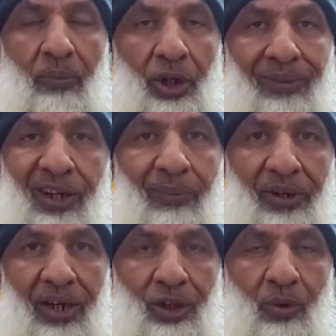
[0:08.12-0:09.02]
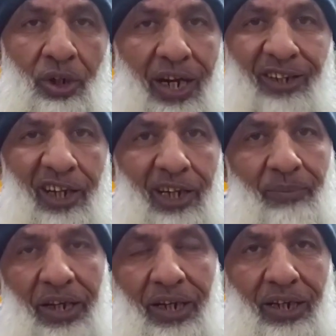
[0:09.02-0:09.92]
बॉडी बिल्ड बनना तो वह डाइट लेनी
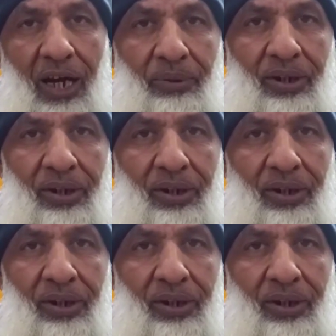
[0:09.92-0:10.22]
पड़ेगी ना आप